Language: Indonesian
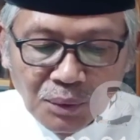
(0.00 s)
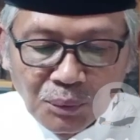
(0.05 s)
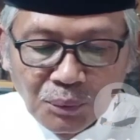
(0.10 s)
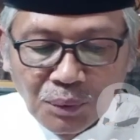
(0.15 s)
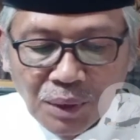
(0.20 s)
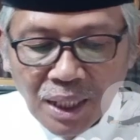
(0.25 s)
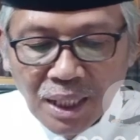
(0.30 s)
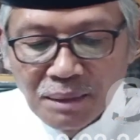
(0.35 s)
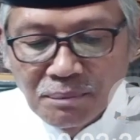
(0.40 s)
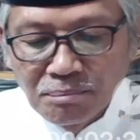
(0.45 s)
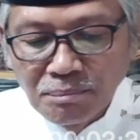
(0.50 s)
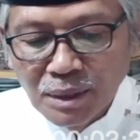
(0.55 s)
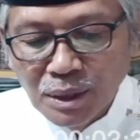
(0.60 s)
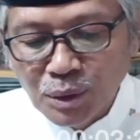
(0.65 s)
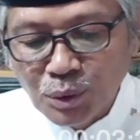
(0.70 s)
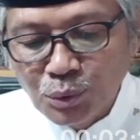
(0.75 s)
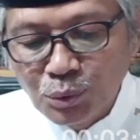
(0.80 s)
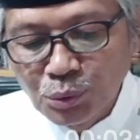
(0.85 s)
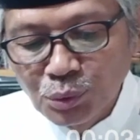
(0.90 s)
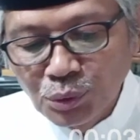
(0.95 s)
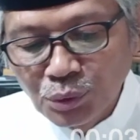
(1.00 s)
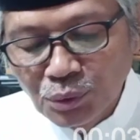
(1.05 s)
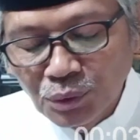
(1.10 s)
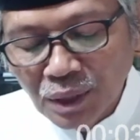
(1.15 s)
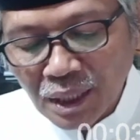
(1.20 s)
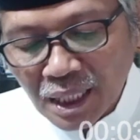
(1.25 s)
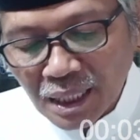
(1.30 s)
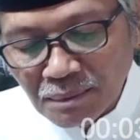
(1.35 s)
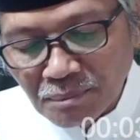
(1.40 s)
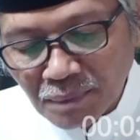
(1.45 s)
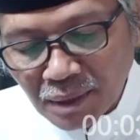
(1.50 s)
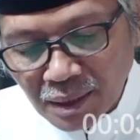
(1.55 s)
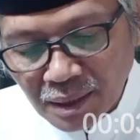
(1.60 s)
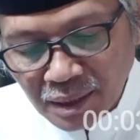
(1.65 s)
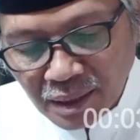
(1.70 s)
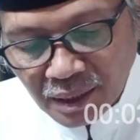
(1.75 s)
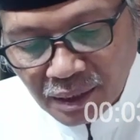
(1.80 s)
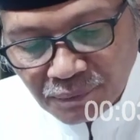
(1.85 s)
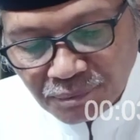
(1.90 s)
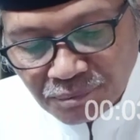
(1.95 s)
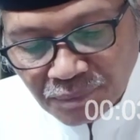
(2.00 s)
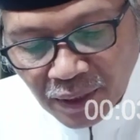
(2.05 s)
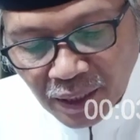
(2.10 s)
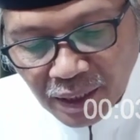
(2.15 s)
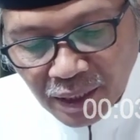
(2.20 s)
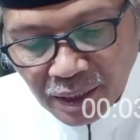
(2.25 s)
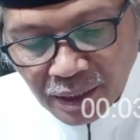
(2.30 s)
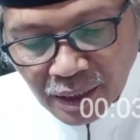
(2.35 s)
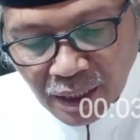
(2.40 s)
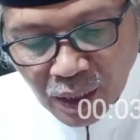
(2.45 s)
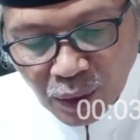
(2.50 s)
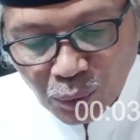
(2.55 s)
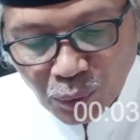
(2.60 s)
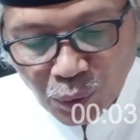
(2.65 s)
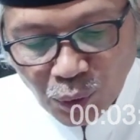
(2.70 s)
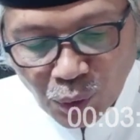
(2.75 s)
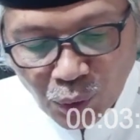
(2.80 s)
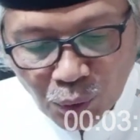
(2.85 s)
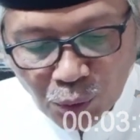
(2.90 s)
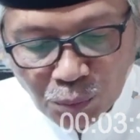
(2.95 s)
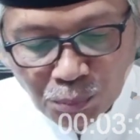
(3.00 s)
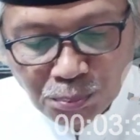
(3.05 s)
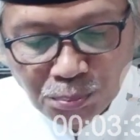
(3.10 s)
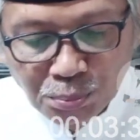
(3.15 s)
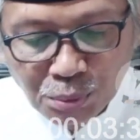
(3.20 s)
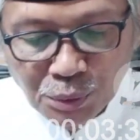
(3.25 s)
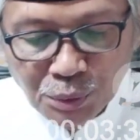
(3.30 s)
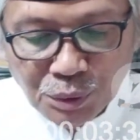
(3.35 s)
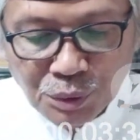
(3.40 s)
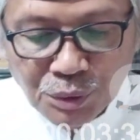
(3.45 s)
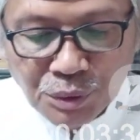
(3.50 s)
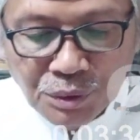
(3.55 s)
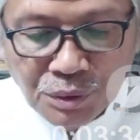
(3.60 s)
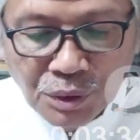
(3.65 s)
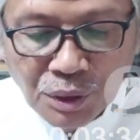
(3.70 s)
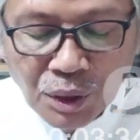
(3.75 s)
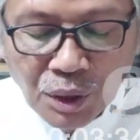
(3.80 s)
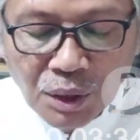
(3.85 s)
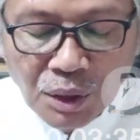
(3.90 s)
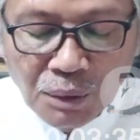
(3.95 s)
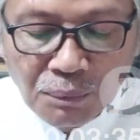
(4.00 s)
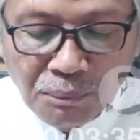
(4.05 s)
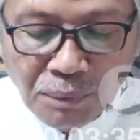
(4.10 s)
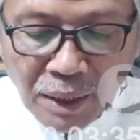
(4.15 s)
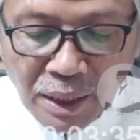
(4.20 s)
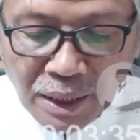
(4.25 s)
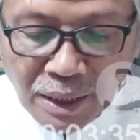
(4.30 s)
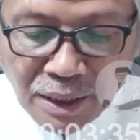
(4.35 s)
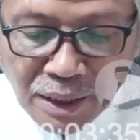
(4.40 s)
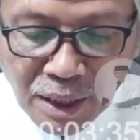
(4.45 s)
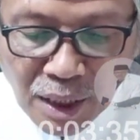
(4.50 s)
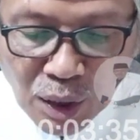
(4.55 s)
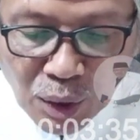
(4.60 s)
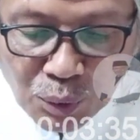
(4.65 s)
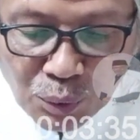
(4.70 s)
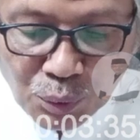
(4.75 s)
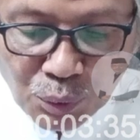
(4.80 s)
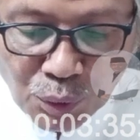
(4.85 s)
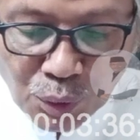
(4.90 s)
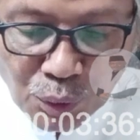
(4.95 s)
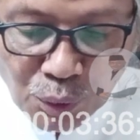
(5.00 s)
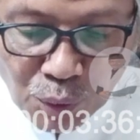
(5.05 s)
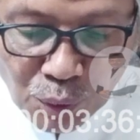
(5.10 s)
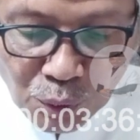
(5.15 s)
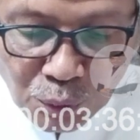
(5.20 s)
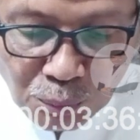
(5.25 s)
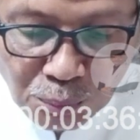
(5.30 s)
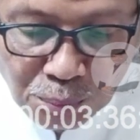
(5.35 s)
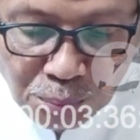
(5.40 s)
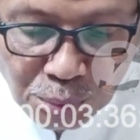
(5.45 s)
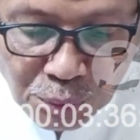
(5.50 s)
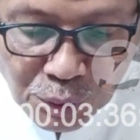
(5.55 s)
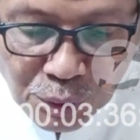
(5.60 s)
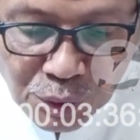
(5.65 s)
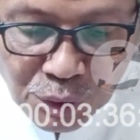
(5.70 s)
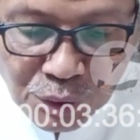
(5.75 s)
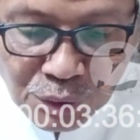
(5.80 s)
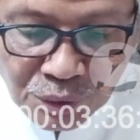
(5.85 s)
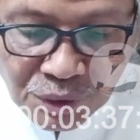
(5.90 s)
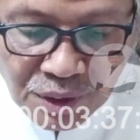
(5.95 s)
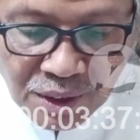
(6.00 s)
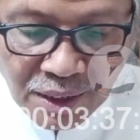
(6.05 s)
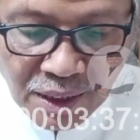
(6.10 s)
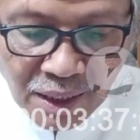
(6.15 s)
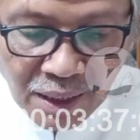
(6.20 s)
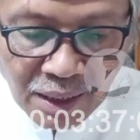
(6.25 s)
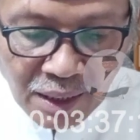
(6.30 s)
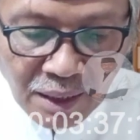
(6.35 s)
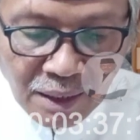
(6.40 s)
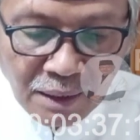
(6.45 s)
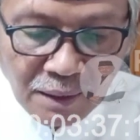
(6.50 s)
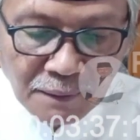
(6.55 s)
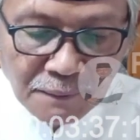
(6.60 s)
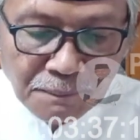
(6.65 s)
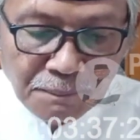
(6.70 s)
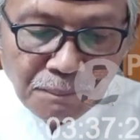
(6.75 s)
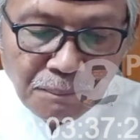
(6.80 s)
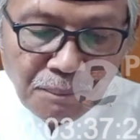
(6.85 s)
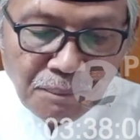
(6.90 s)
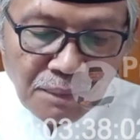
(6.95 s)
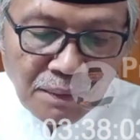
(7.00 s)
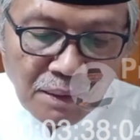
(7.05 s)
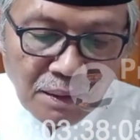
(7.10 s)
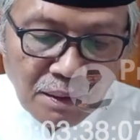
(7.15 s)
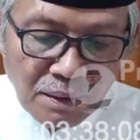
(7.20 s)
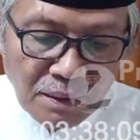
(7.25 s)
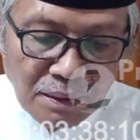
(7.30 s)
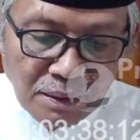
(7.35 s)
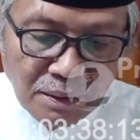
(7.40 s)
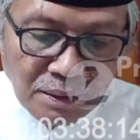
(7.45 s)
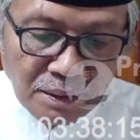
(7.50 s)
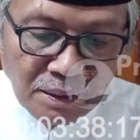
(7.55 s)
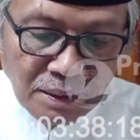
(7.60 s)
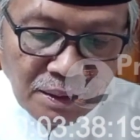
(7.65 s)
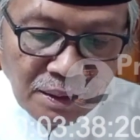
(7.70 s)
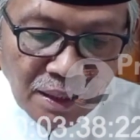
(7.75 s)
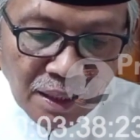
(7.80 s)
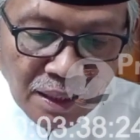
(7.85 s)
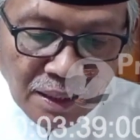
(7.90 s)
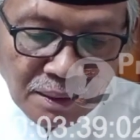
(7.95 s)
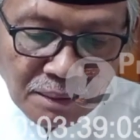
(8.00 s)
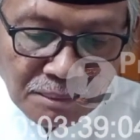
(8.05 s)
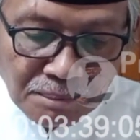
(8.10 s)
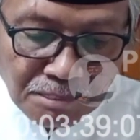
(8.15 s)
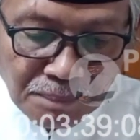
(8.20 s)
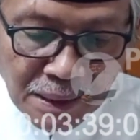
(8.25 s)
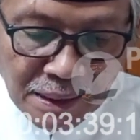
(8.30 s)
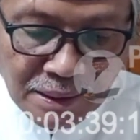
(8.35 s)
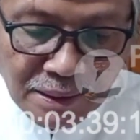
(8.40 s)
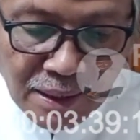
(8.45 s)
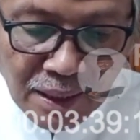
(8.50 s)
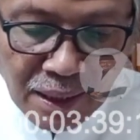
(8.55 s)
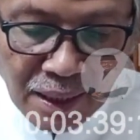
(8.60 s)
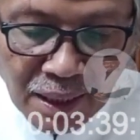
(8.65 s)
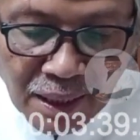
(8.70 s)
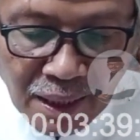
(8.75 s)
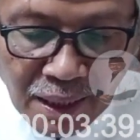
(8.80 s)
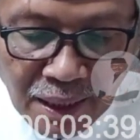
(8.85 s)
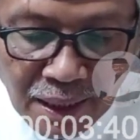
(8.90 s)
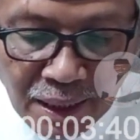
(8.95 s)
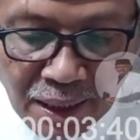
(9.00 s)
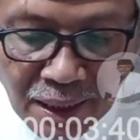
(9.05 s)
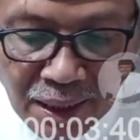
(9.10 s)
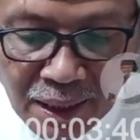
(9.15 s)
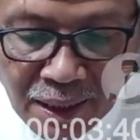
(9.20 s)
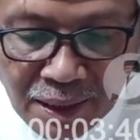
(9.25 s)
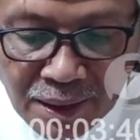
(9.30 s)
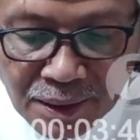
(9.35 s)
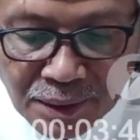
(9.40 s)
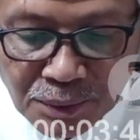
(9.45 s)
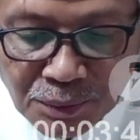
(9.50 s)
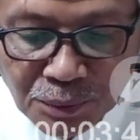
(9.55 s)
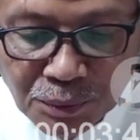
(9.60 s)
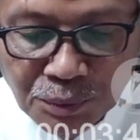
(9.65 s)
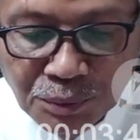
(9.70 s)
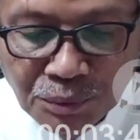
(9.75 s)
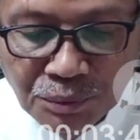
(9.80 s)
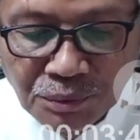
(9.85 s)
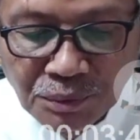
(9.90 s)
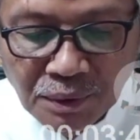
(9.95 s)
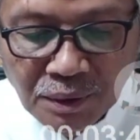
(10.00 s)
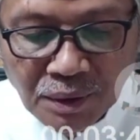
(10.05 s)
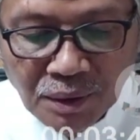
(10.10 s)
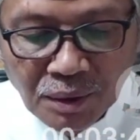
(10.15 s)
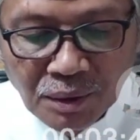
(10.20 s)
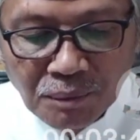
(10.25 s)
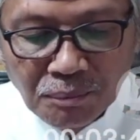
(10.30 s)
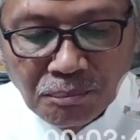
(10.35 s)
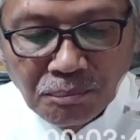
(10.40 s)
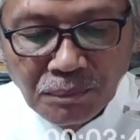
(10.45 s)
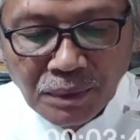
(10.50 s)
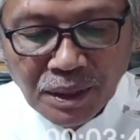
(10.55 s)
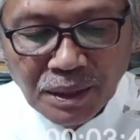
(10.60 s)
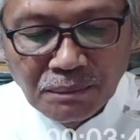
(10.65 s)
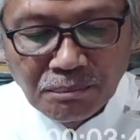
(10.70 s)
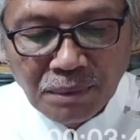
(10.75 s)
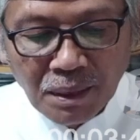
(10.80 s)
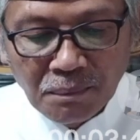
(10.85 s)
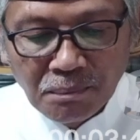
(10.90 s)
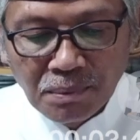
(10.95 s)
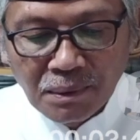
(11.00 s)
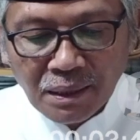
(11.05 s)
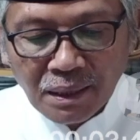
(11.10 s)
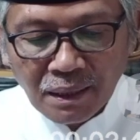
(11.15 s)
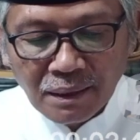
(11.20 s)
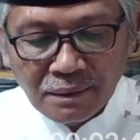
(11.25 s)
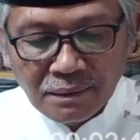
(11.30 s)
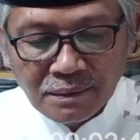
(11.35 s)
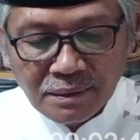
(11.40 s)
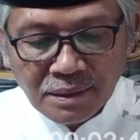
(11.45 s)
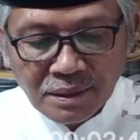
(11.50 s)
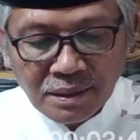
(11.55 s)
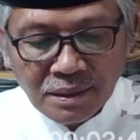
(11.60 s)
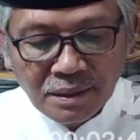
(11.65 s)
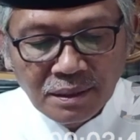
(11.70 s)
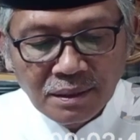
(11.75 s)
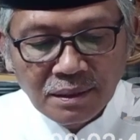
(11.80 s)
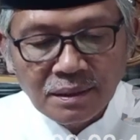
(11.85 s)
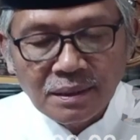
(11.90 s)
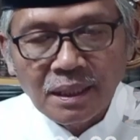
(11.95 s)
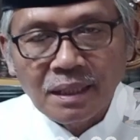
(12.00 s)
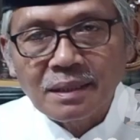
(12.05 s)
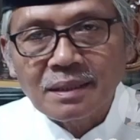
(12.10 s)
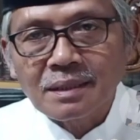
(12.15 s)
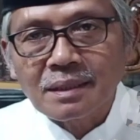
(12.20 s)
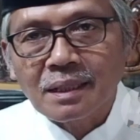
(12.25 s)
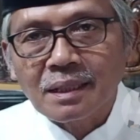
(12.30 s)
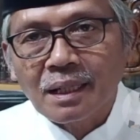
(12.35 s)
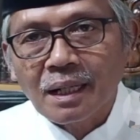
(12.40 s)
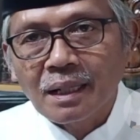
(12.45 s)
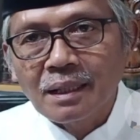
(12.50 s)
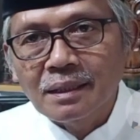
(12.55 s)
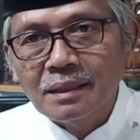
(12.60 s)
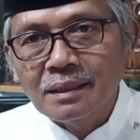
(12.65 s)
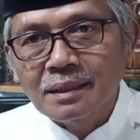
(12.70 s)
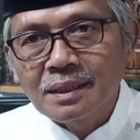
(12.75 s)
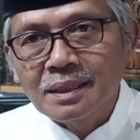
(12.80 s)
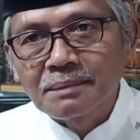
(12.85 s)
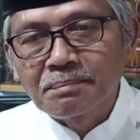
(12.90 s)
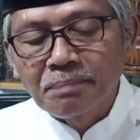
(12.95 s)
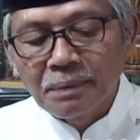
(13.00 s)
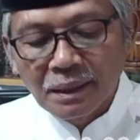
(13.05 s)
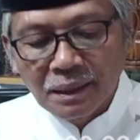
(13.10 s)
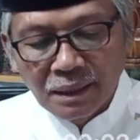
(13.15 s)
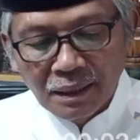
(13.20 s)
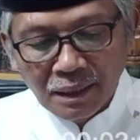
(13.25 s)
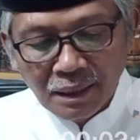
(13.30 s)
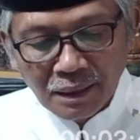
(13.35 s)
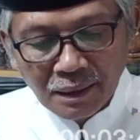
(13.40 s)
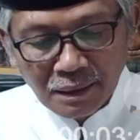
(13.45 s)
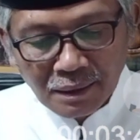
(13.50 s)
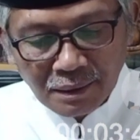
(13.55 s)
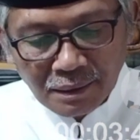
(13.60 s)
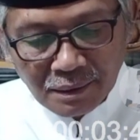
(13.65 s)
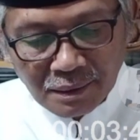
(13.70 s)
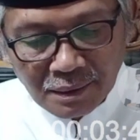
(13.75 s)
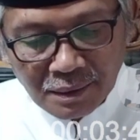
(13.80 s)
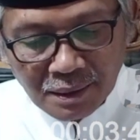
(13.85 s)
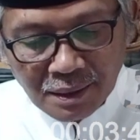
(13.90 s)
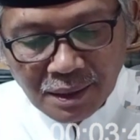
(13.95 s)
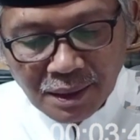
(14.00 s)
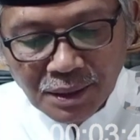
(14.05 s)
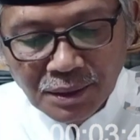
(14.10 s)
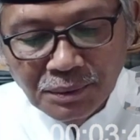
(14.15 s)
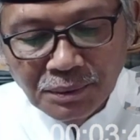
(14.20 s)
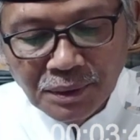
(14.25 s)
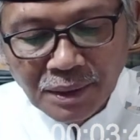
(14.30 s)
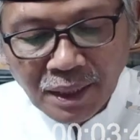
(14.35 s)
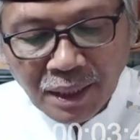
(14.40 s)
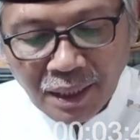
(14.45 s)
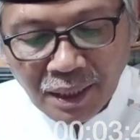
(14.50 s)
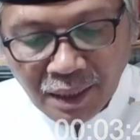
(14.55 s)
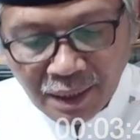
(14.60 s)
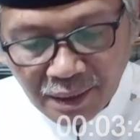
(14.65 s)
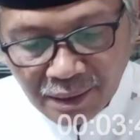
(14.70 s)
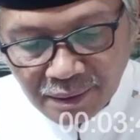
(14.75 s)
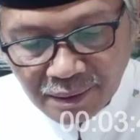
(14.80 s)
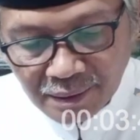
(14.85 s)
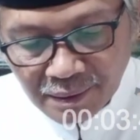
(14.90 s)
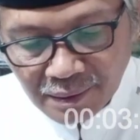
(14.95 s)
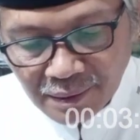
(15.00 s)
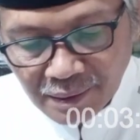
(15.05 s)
Wa ammatulul tulul amali fa innahul hubbud fa innahul hubbud dunya dan panjang angan-angan itu menyebabkan cinta sekali kepada keduniaan.